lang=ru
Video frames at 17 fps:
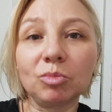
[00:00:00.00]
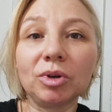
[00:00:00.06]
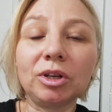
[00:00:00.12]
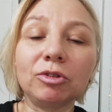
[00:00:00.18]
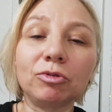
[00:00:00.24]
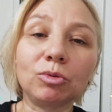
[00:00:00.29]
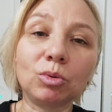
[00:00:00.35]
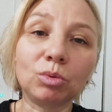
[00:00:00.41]

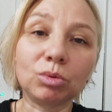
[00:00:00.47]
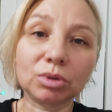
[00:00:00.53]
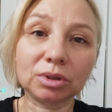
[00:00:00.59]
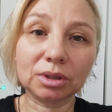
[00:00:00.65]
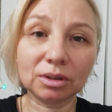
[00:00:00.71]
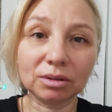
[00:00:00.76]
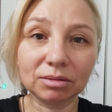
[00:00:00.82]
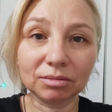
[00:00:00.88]
были в
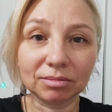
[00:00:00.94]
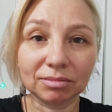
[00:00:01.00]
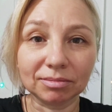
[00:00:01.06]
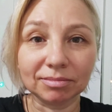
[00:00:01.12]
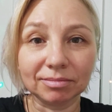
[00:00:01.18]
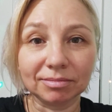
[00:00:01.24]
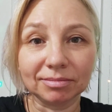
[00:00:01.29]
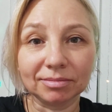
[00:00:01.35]
курсе.
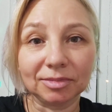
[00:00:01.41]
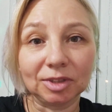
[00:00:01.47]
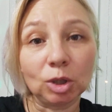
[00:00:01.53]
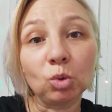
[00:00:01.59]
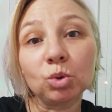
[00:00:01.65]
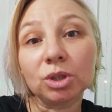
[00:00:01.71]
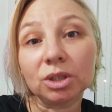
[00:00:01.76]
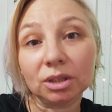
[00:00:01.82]

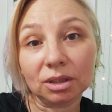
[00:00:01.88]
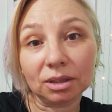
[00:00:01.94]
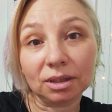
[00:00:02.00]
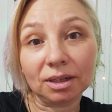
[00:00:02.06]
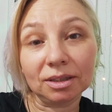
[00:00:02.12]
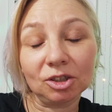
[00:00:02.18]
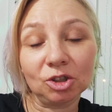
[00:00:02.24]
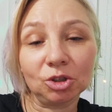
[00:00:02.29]
Я уже не
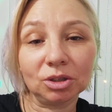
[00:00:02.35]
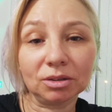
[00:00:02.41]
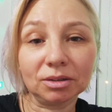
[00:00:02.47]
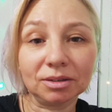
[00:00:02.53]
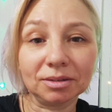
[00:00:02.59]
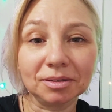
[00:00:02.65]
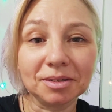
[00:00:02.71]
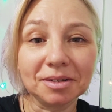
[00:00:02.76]

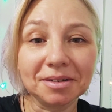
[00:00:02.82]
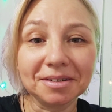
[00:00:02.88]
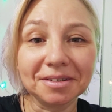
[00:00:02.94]
ограничилась.